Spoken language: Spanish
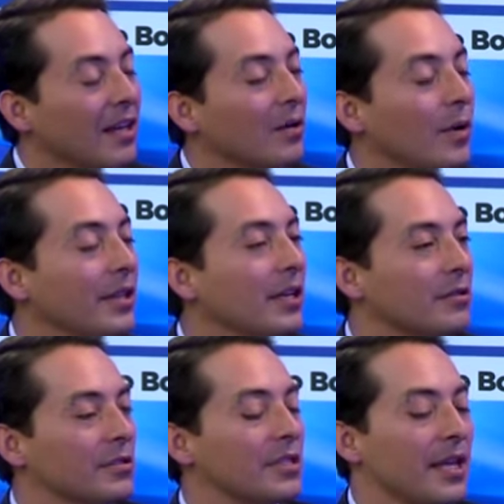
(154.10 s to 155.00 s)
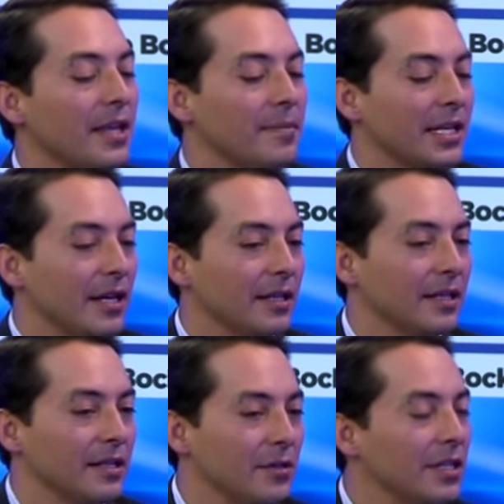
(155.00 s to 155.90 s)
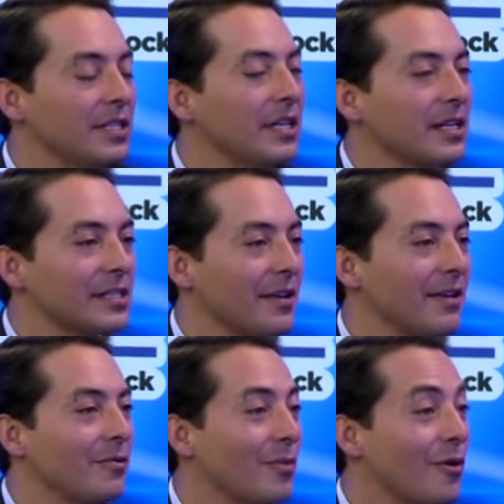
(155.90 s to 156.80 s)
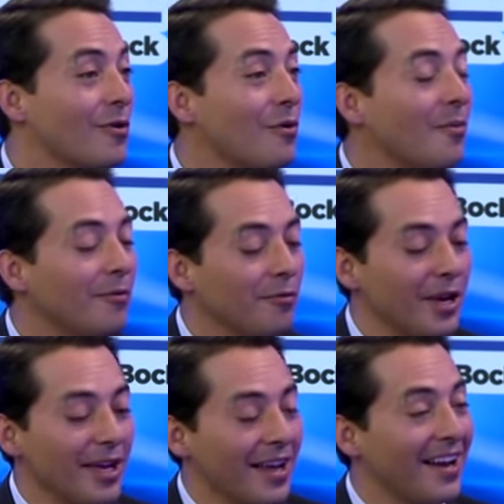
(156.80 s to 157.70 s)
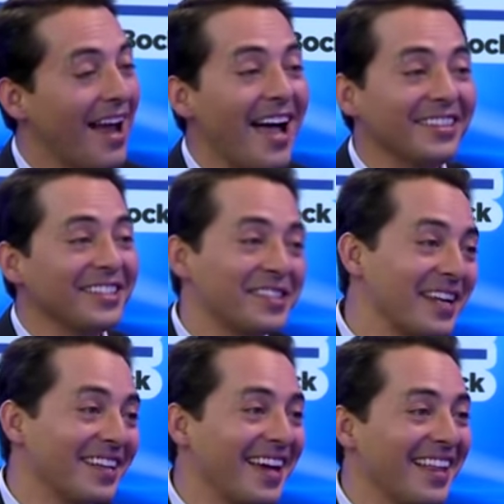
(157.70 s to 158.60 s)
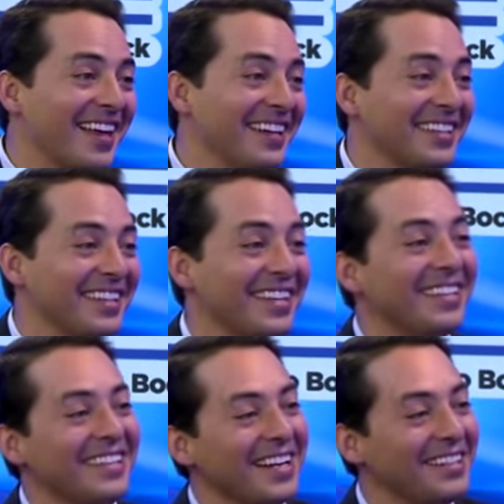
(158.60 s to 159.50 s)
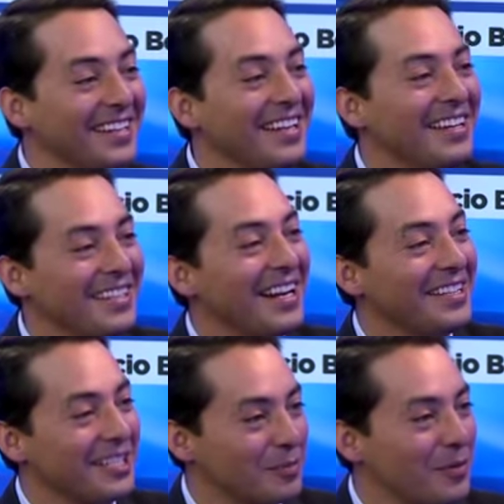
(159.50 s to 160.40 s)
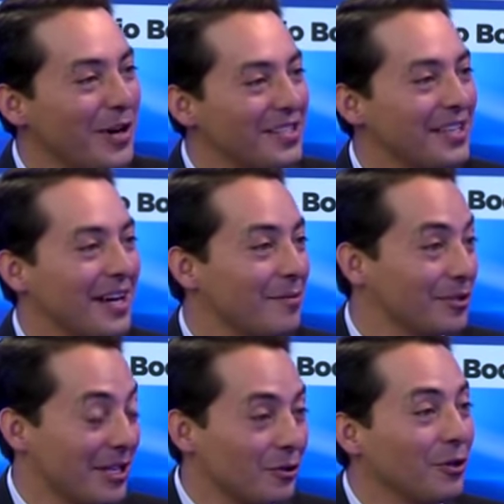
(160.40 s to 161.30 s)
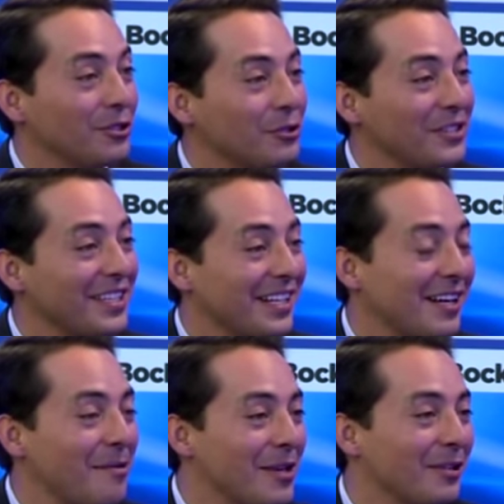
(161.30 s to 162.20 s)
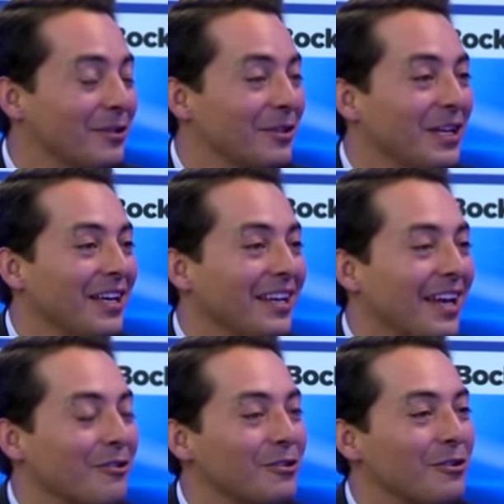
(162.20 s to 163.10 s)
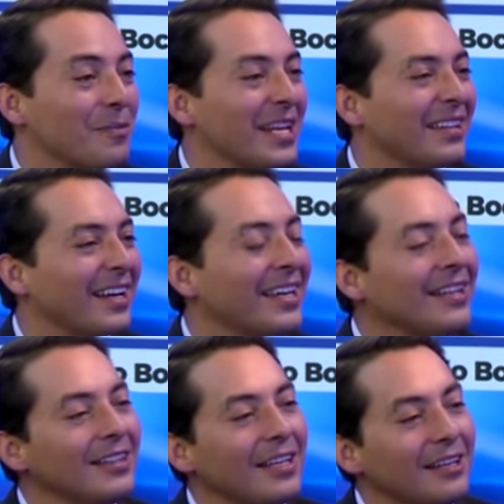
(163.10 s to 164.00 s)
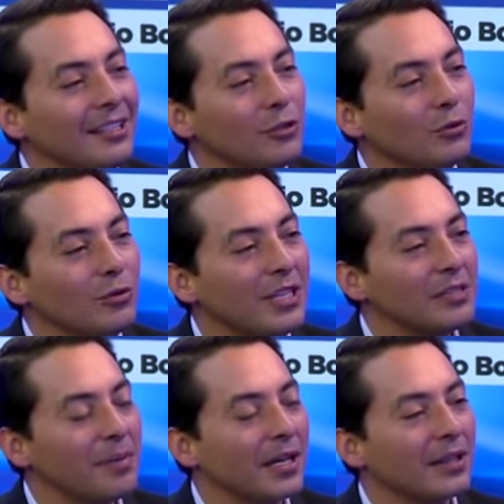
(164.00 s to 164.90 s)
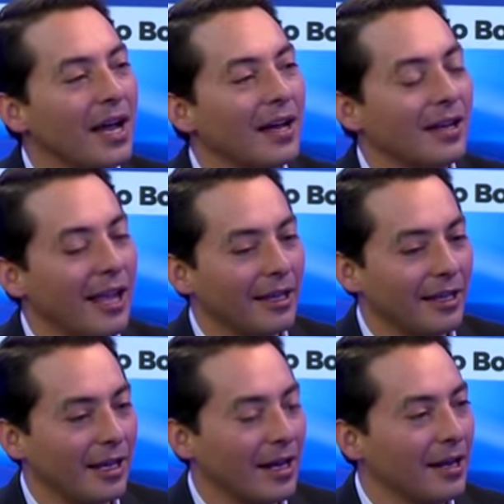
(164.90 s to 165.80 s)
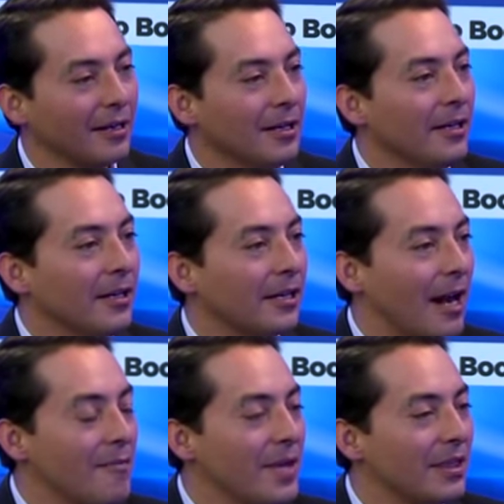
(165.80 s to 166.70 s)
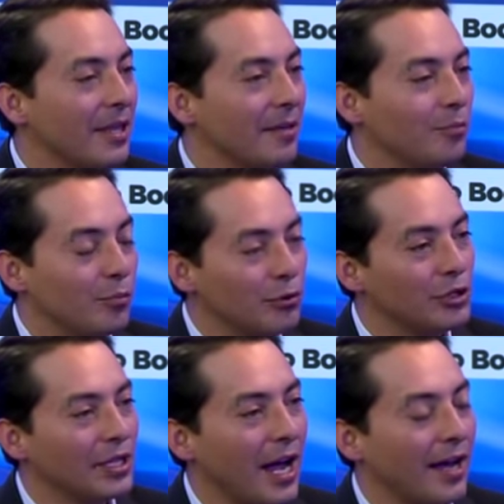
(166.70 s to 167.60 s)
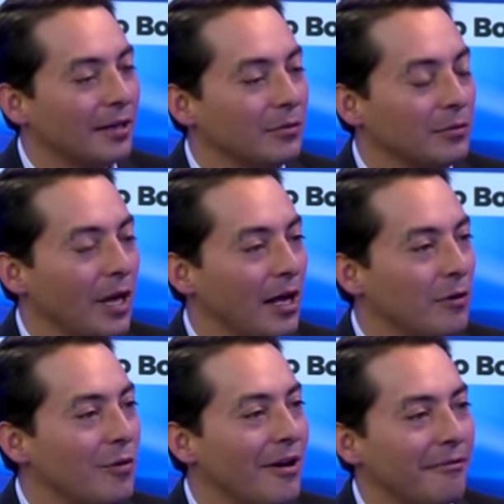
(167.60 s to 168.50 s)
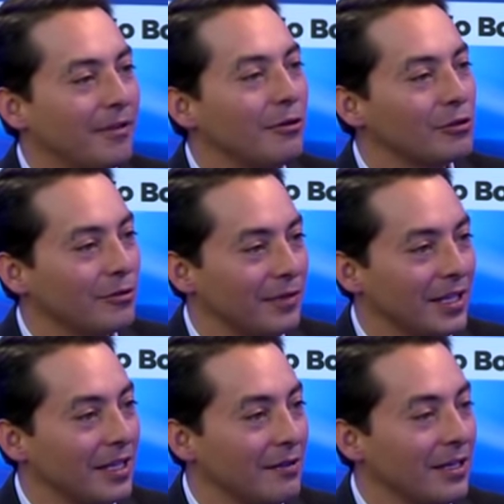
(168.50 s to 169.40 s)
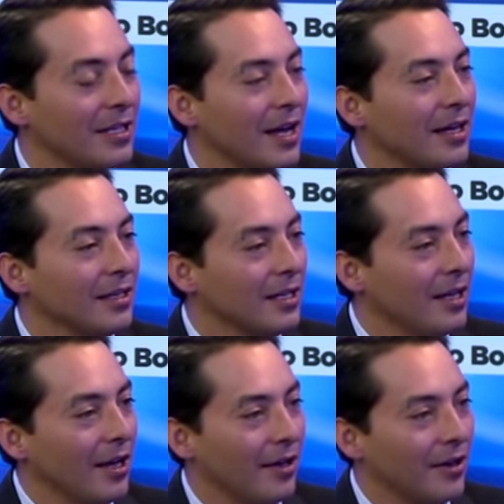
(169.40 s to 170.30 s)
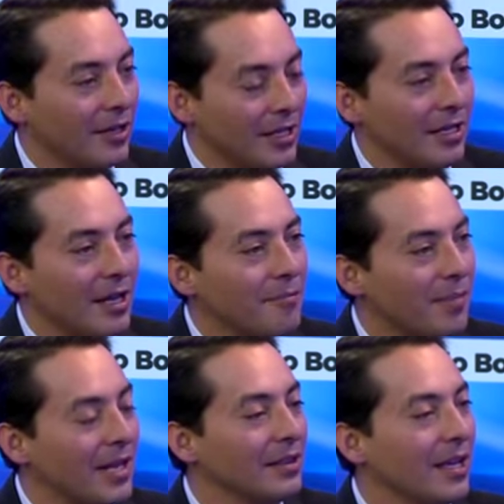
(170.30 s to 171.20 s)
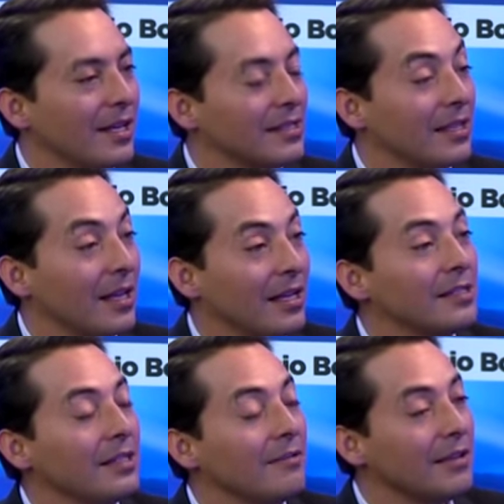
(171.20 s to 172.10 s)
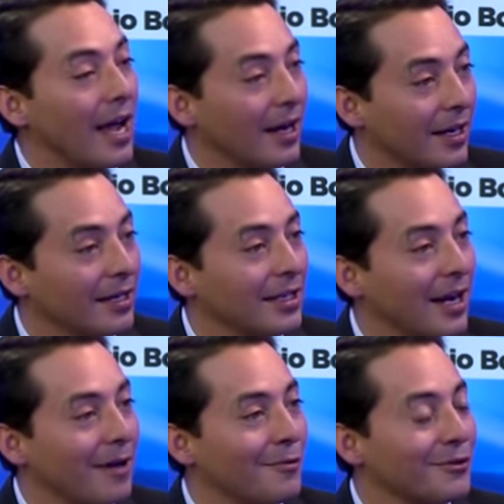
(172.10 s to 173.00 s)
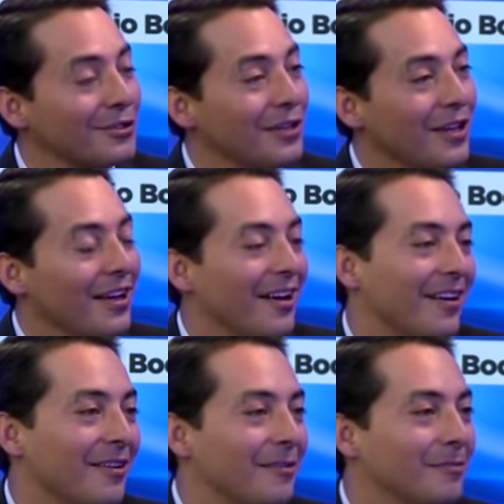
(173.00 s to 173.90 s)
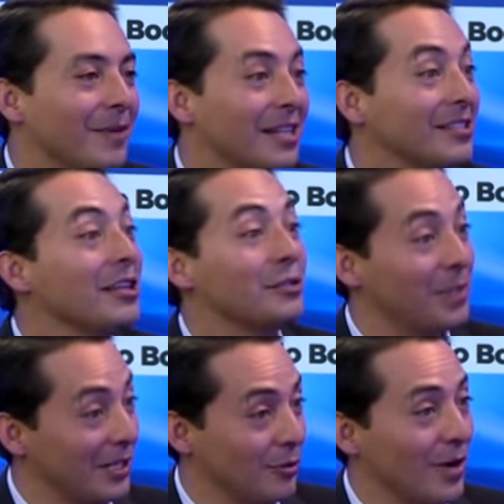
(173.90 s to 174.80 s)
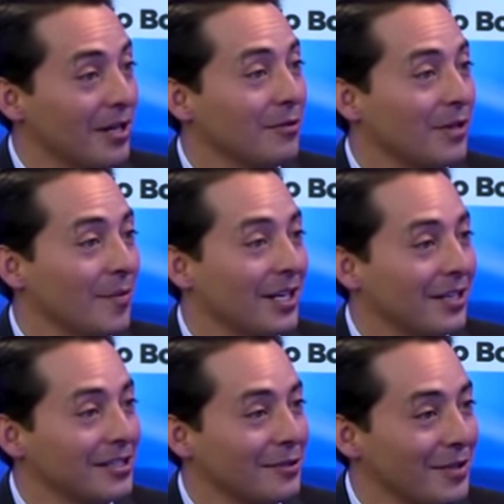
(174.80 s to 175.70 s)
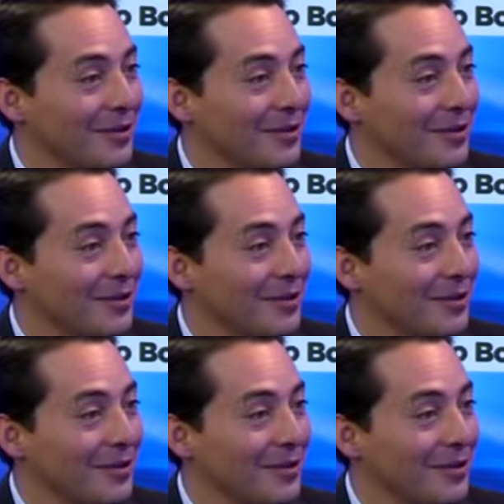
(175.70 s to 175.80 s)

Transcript: Cuéntanos, Dada, mira, eh, yo quisiera saber un poco cómo fue el antes del Dada y el, y el después, digamos, de todos estos entrenamientos que nos comenta. ¿Qué hizo tu despertar en querer realmente buscar una nueva filosofía de vida eh, y emprender este, este viaje, digamos, eh, más espiritual de alguna manera, si no me